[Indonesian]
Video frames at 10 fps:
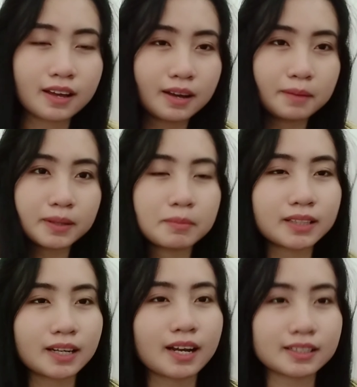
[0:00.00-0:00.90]

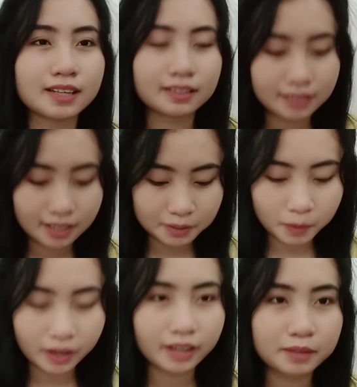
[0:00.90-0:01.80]
mata-mata kalian yang
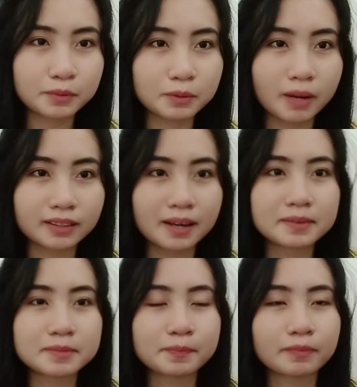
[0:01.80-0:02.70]
dipakein bulu mata.
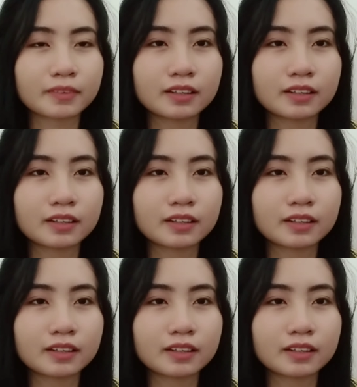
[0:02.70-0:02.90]
Ini